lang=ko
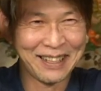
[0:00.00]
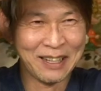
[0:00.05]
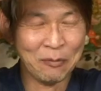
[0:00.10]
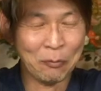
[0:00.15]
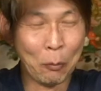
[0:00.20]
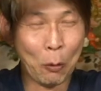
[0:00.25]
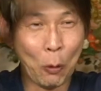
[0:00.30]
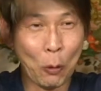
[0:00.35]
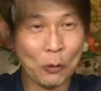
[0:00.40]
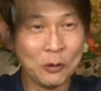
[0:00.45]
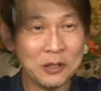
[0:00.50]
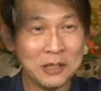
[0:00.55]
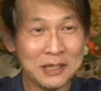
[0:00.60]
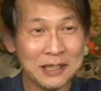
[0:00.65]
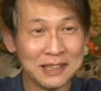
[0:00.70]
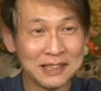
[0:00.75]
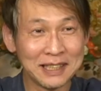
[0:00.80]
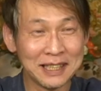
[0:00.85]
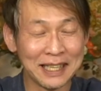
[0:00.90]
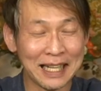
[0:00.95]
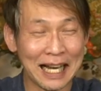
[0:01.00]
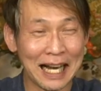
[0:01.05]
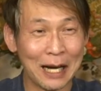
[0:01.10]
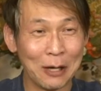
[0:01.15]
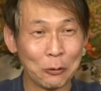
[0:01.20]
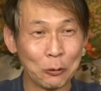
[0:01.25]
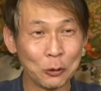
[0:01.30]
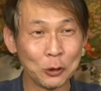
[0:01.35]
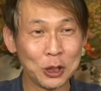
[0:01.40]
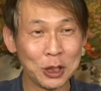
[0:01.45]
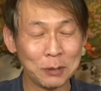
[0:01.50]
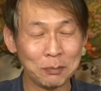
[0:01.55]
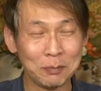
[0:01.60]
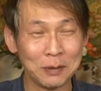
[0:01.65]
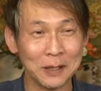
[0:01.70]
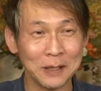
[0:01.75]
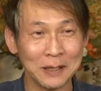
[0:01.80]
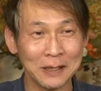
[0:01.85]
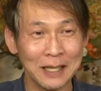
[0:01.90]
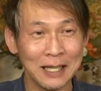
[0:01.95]
모든 것을 알고
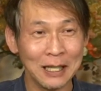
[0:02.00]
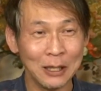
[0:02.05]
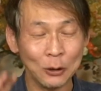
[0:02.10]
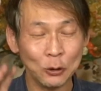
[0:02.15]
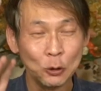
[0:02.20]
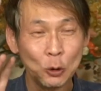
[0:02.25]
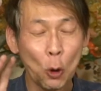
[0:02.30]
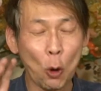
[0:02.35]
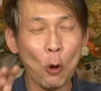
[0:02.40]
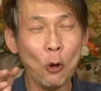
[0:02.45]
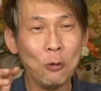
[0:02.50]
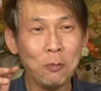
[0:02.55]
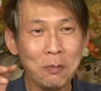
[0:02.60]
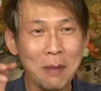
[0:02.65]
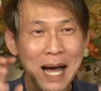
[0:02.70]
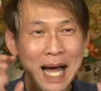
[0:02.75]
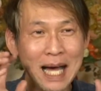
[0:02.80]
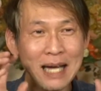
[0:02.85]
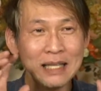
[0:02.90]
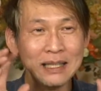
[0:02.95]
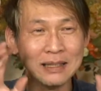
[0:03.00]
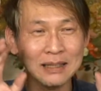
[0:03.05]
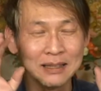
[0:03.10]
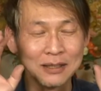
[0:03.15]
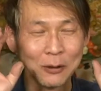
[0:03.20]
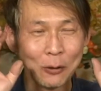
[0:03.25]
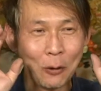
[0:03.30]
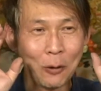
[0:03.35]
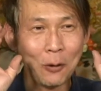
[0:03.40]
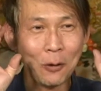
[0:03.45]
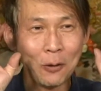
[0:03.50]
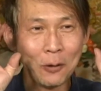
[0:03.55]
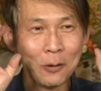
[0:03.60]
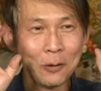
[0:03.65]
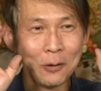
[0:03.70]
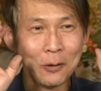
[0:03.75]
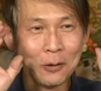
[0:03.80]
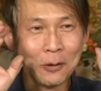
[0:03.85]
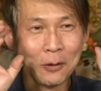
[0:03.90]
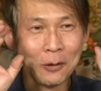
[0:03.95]
싶은,
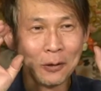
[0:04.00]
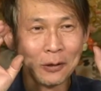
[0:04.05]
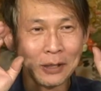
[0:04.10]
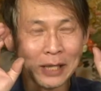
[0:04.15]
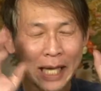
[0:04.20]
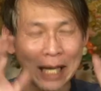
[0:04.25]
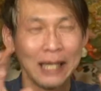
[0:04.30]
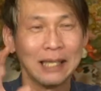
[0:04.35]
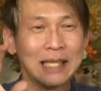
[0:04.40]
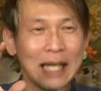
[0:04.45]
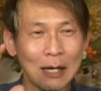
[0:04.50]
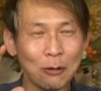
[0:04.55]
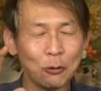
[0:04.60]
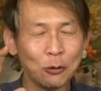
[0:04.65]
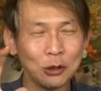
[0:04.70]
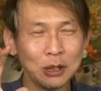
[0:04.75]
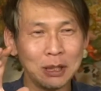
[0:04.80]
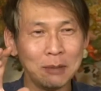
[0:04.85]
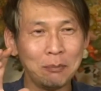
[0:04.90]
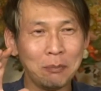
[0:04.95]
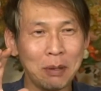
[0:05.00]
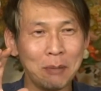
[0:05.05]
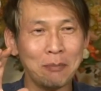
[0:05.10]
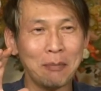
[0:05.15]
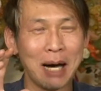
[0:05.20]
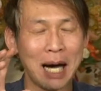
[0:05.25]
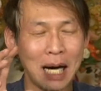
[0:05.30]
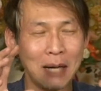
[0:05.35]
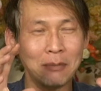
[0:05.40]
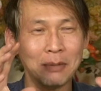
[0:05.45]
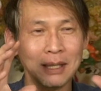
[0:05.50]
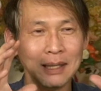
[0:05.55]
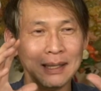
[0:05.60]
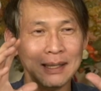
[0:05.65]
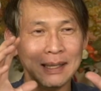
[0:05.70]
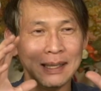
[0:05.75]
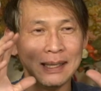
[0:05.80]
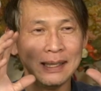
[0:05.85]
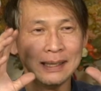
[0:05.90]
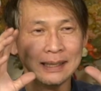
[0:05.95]
욕망으로 깨닫고 싶은
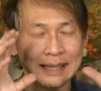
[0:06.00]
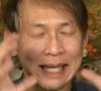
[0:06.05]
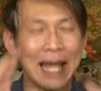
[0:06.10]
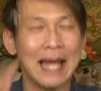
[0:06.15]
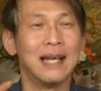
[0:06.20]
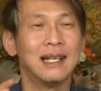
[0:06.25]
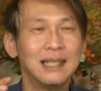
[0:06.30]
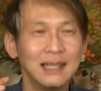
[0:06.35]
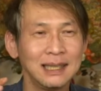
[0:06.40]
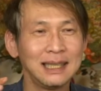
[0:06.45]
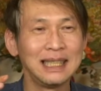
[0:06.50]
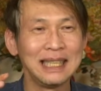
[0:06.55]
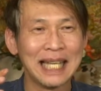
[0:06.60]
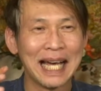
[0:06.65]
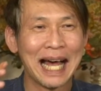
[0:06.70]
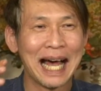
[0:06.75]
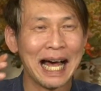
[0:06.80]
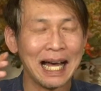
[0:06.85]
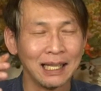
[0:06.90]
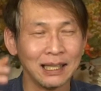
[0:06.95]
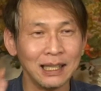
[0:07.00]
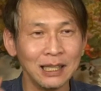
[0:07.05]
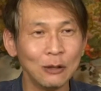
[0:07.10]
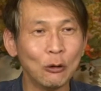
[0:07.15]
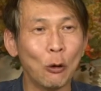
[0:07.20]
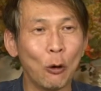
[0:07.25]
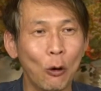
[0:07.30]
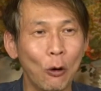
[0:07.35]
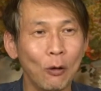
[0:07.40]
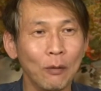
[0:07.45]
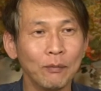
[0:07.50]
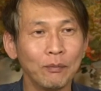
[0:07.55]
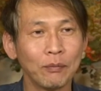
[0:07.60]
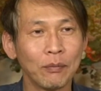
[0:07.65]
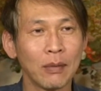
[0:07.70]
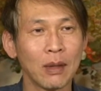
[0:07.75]
마음을 낸 것이 아니고,